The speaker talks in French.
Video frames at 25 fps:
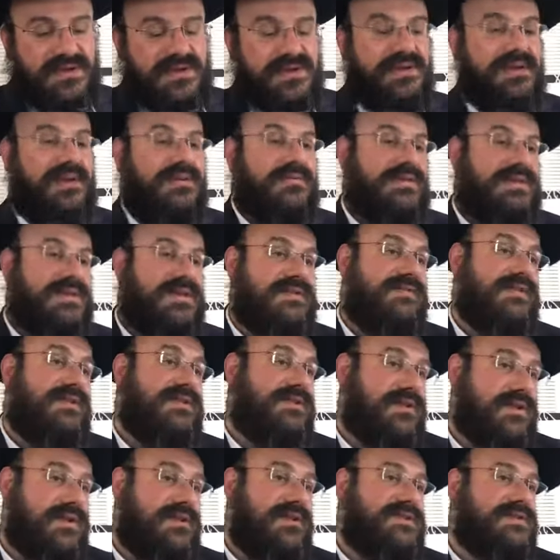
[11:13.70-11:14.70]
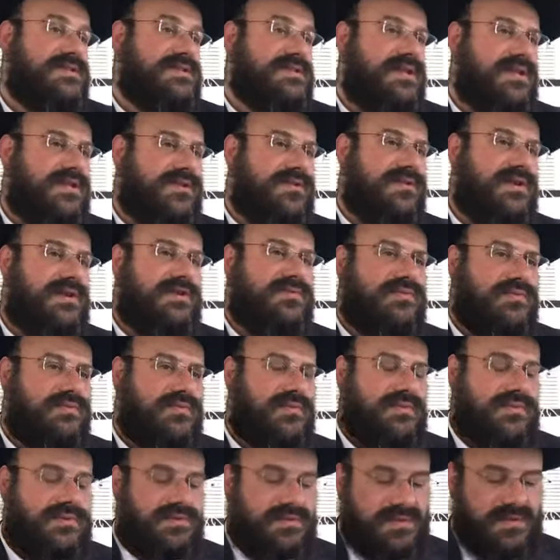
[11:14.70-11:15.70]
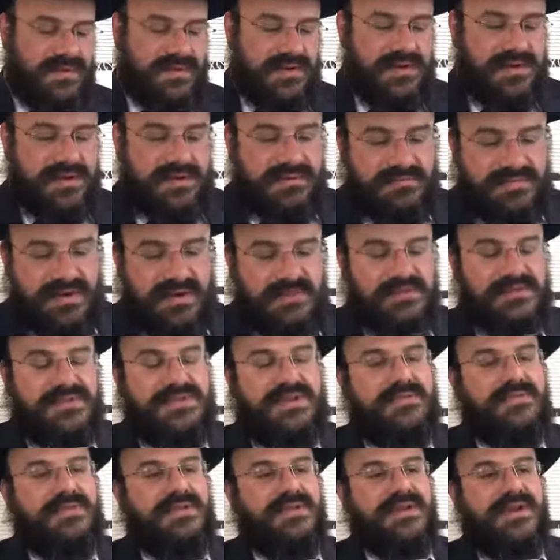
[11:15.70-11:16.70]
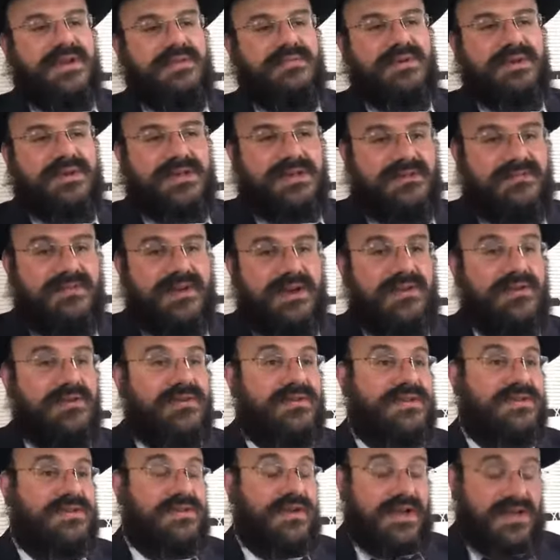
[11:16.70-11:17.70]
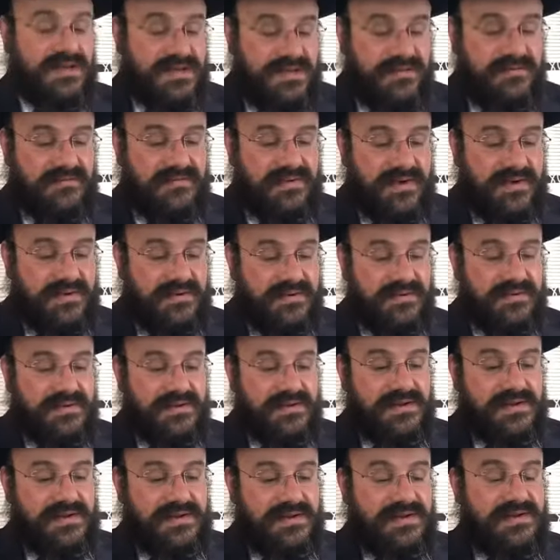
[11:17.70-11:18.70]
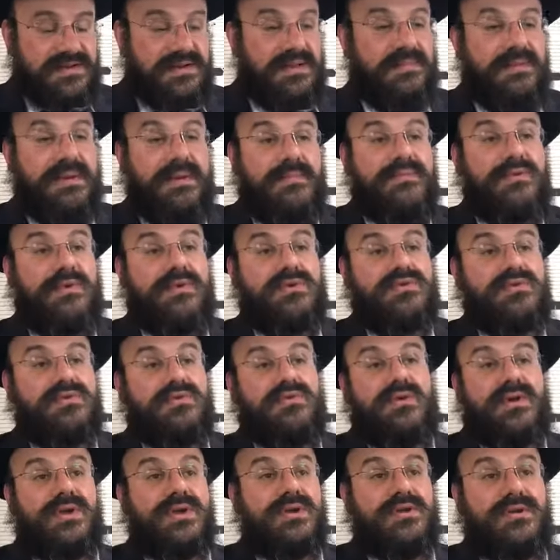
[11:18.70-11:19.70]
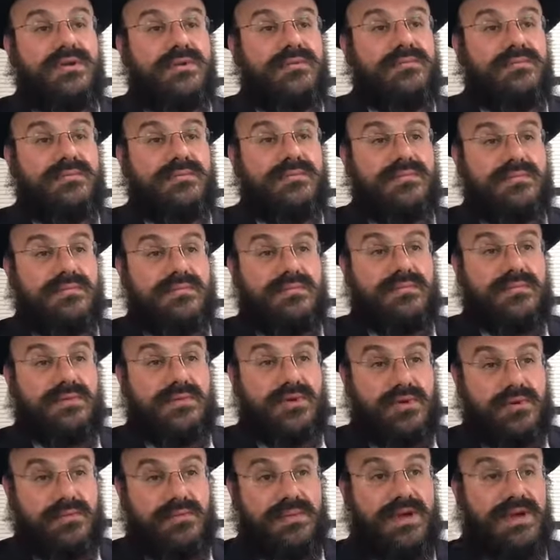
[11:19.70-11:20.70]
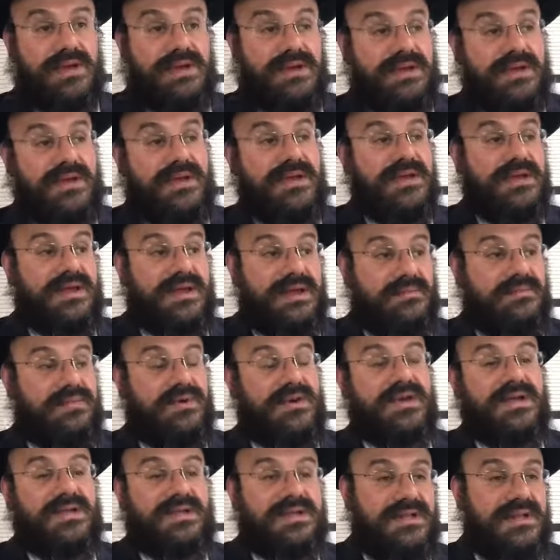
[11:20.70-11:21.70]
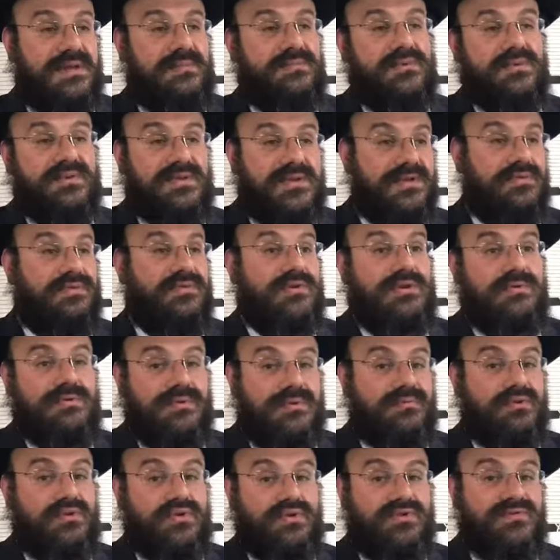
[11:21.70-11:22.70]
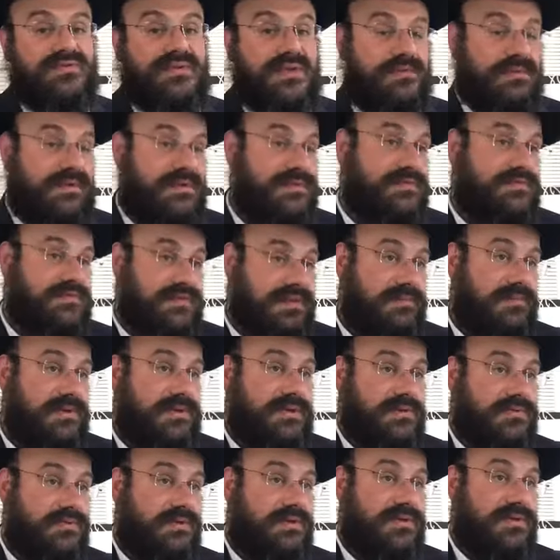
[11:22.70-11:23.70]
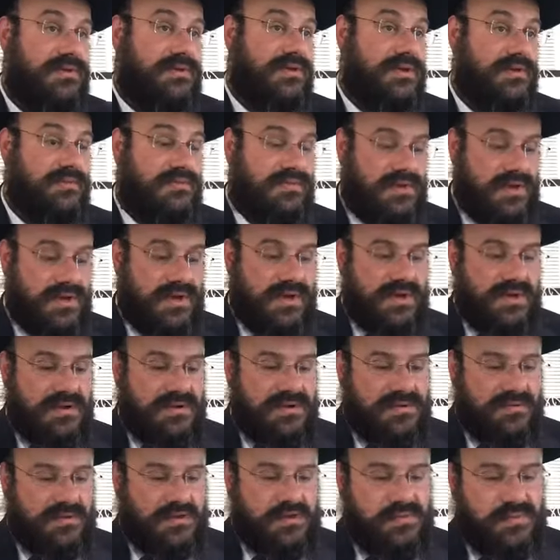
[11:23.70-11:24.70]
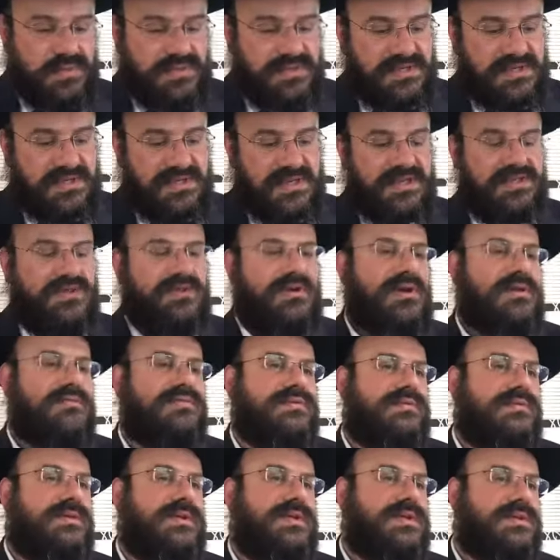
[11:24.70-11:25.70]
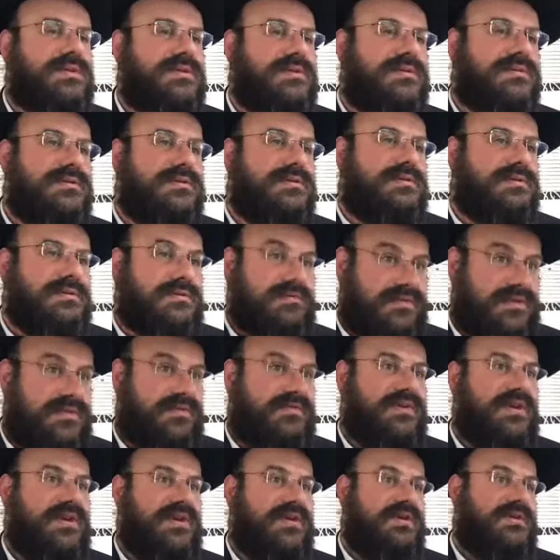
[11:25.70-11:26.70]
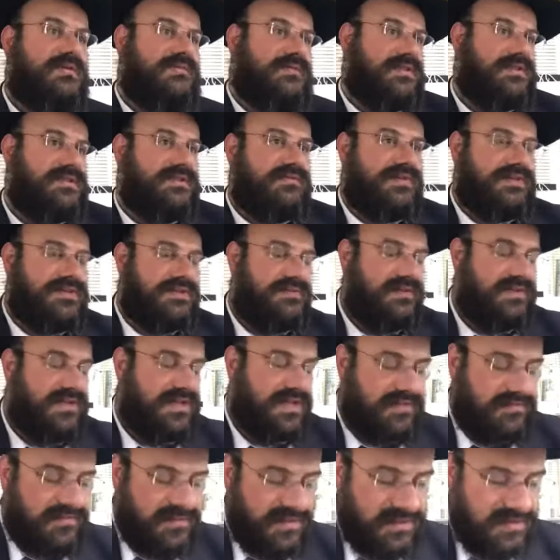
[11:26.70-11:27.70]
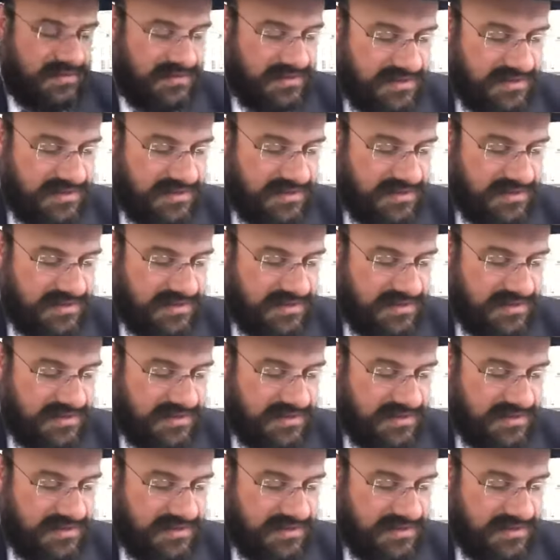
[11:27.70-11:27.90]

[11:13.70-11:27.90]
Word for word: Et Rabbi Akiva était en train d'enseigner la Torah à tout le monde. Papus a demandé à Rabbi Akiva, en lui disant Akiva, t'as pas peur du royaume les Grecs à l'époque étaient là pour détruire les peuples juifs, qu'après après ont fini par détruire le temple. Comment tu peux enseigner la Torah en public Tu vas, savoir ce qui va t'arriver.